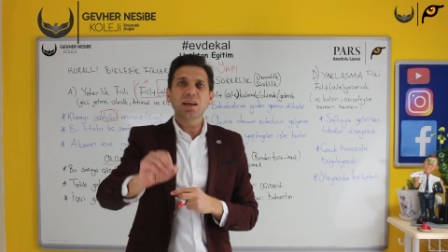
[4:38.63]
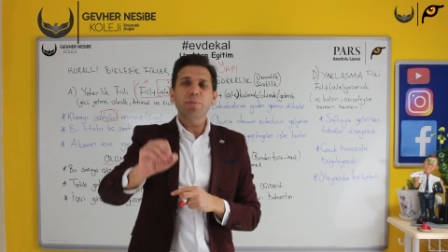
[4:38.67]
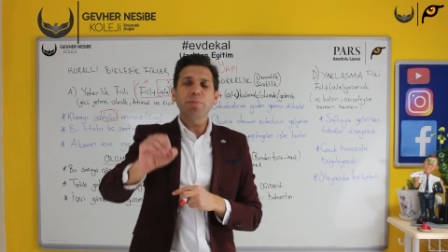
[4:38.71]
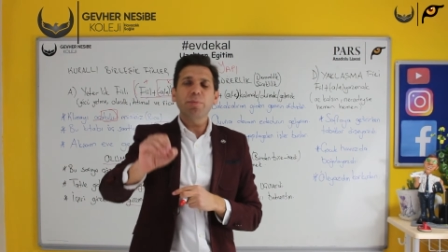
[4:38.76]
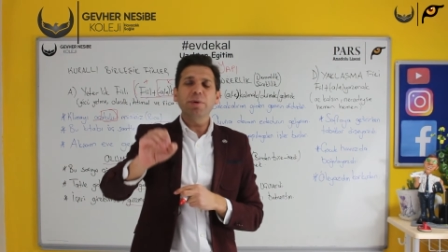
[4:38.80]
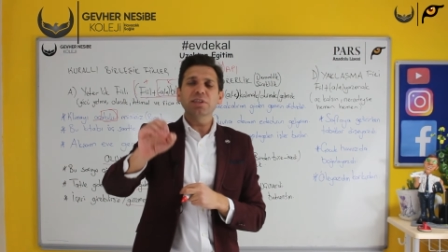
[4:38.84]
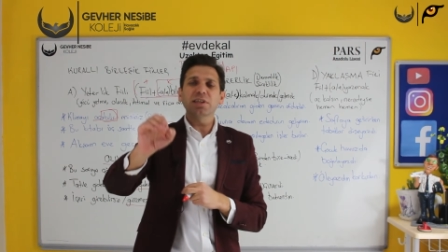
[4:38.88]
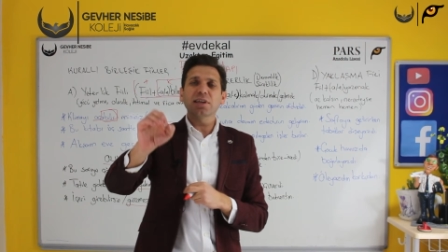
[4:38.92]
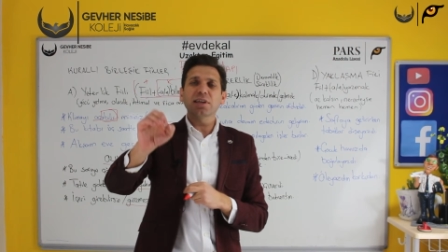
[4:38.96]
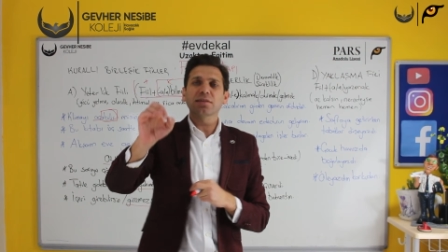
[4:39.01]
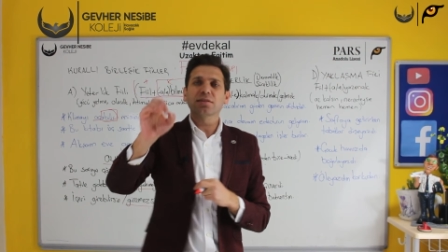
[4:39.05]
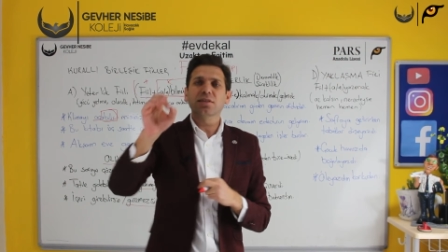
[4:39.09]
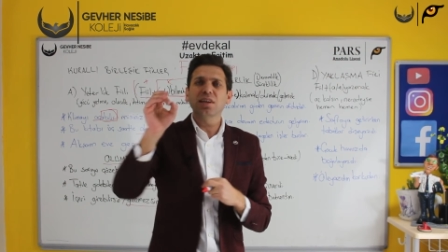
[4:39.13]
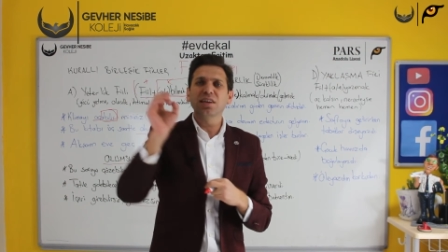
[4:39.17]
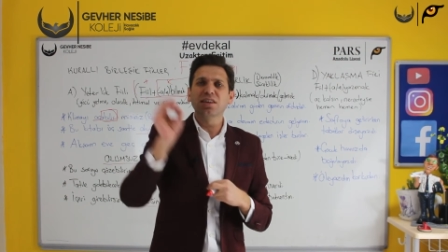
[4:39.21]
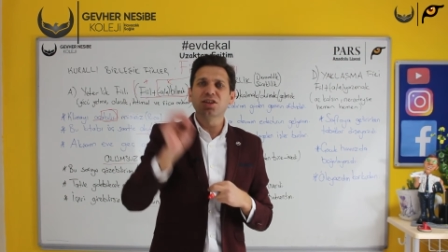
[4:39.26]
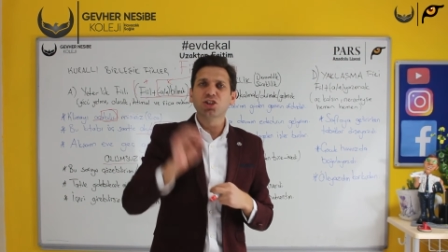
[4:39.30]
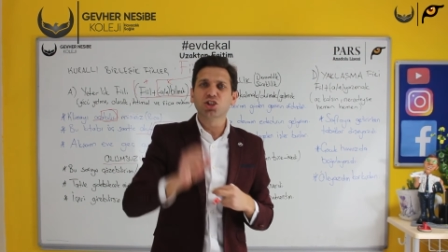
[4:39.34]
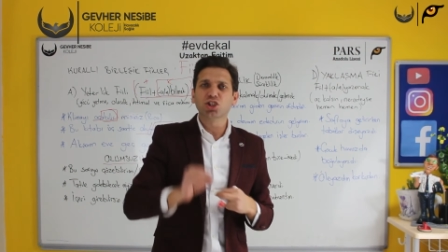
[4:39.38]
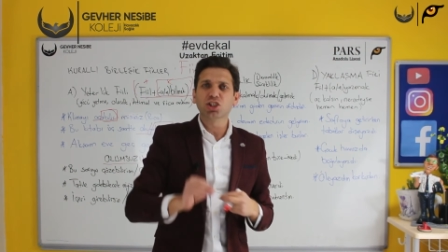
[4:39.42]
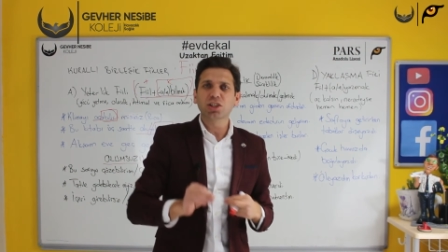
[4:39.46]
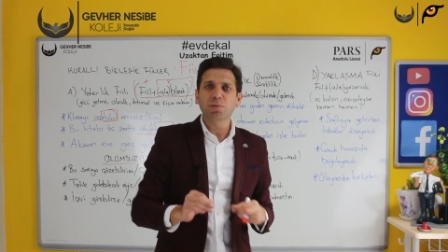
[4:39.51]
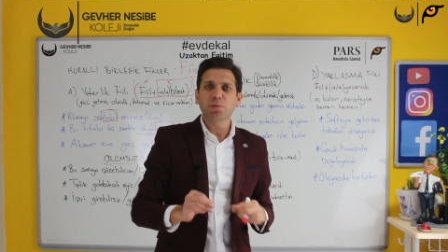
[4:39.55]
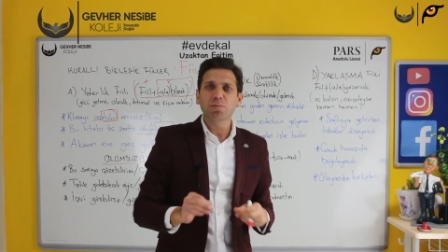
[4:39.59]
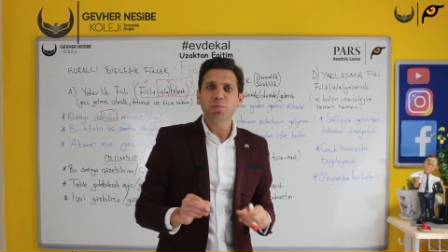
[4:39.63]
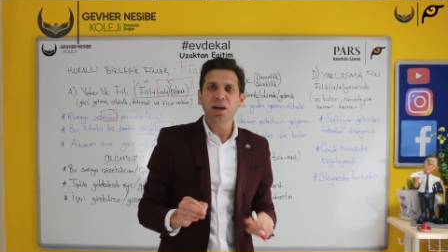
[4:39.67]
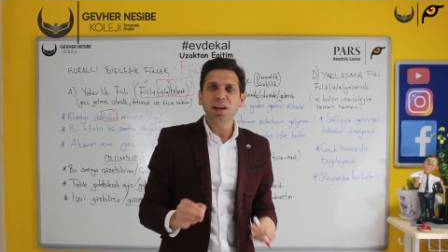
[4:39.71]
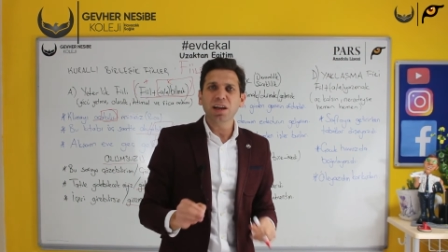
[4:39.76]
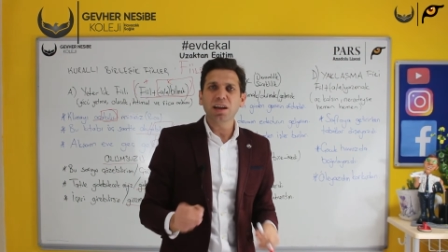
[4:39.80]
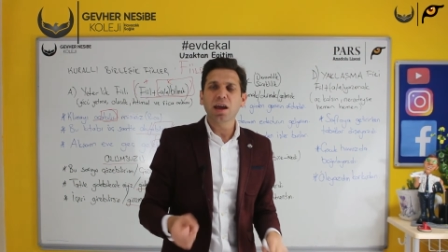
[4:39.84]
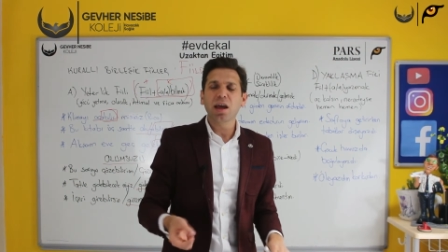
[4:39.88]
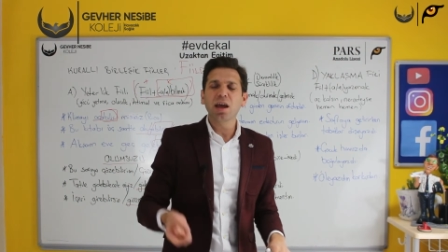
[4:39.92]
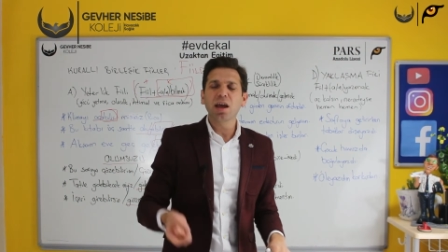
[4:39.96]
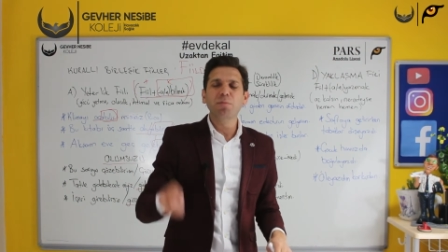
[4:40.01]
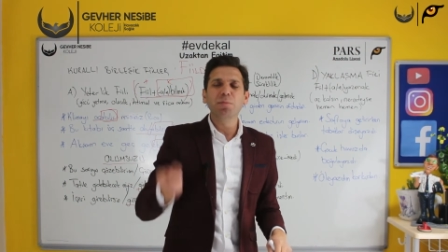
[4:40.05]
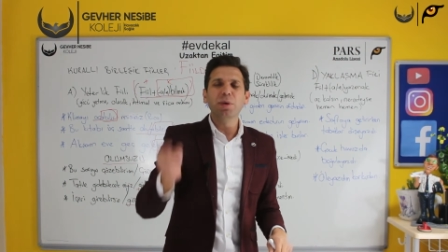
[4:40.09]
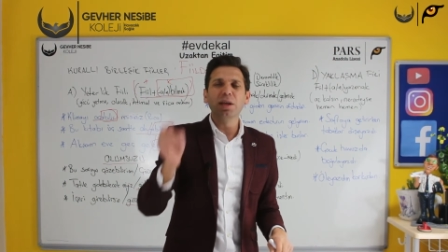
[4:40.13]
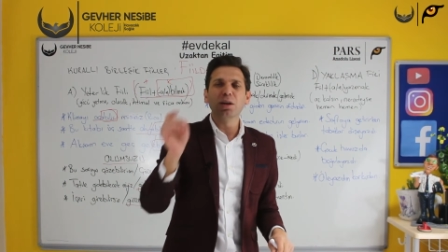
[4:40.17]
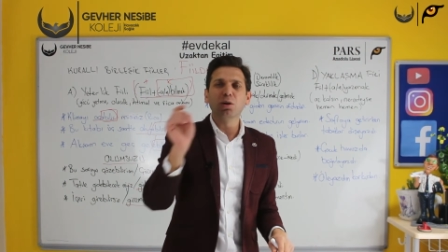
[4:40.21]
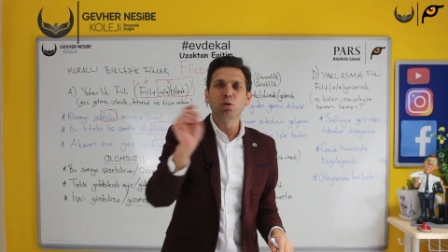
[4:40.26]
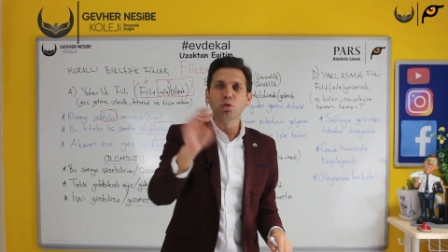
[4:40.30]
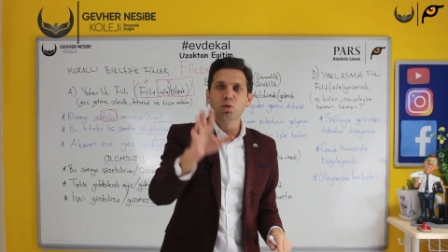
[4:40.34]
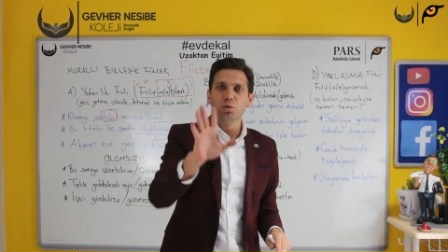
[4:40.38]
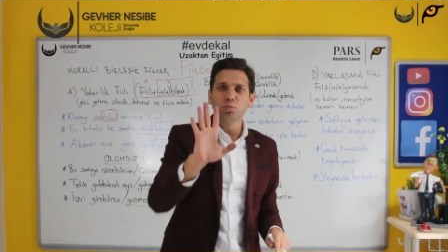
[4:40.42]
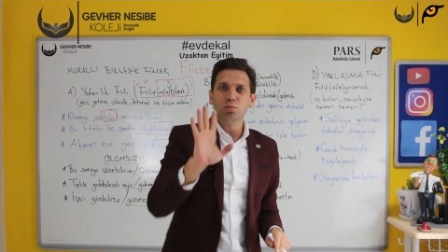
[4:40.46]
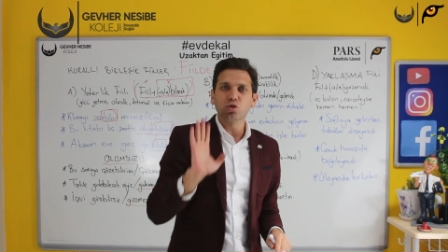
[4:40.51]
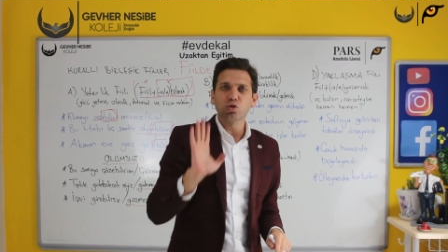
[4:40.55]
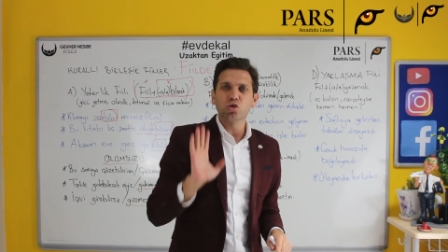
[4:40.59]
yapacağın tek işlem var hemen
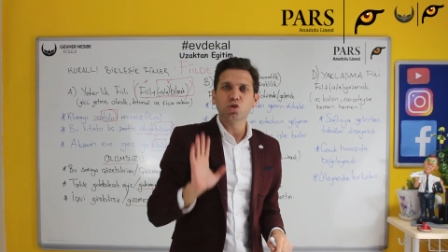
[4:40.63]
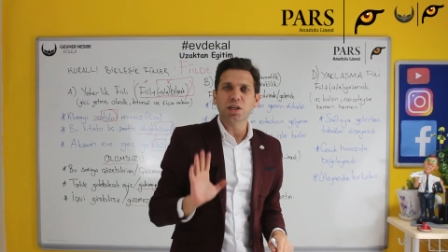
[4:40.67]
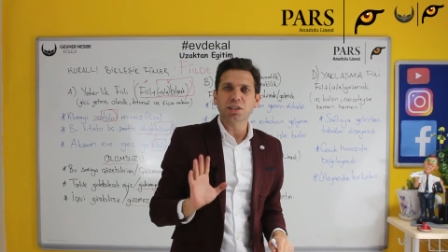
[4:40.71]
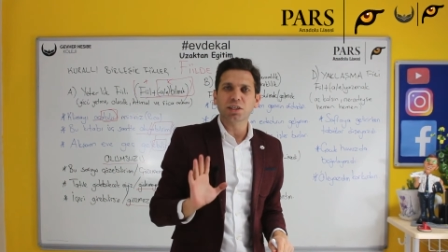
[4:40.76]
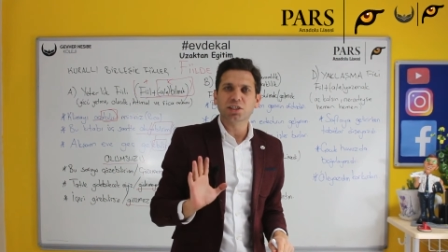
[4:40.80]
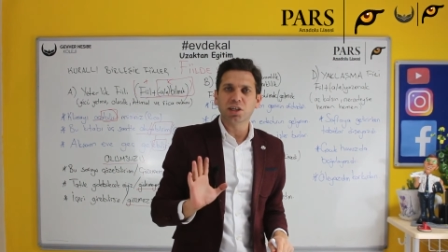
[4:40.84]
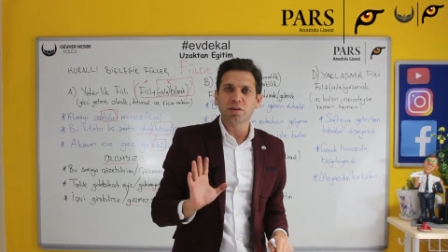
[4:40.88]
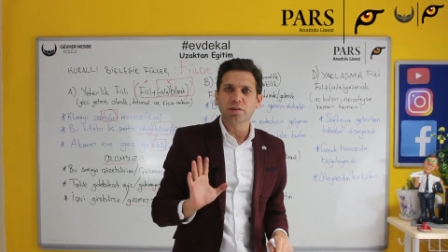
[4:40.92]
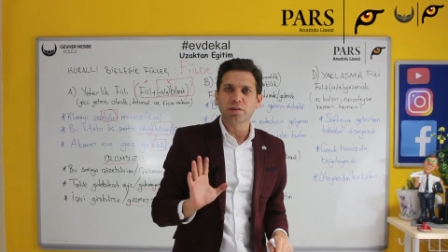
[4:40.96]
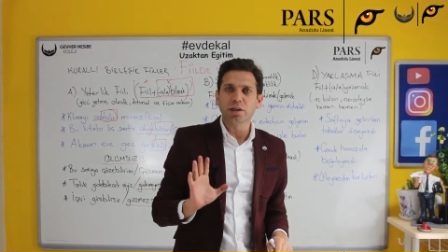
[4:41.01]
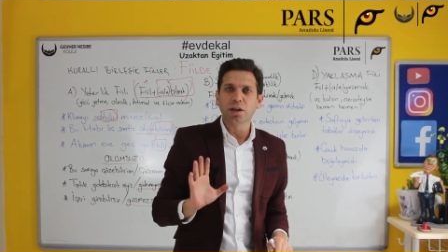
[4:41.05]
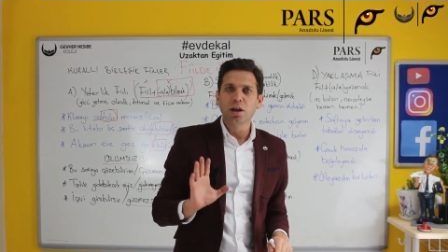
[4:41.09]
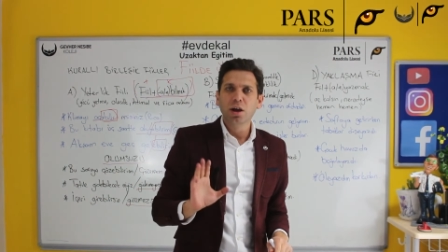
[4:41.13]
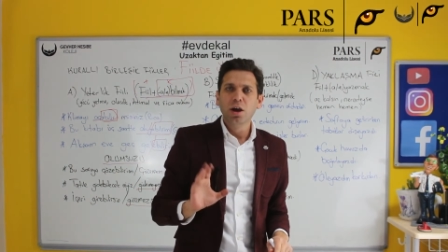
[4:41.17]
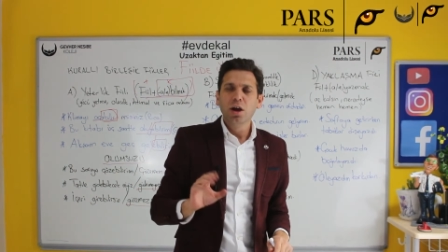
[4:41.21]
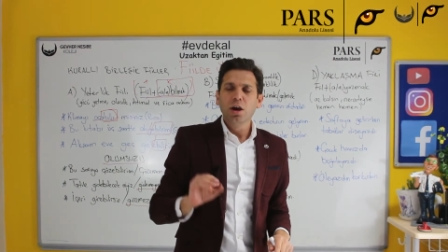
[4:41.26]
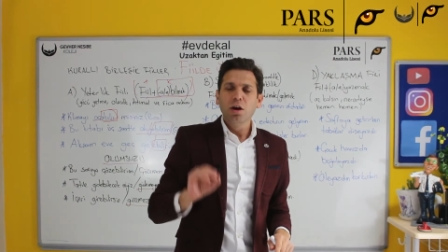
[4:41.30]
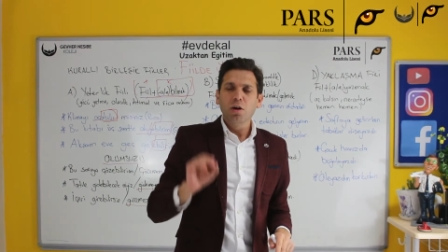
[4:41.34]
olumlusuna çevir.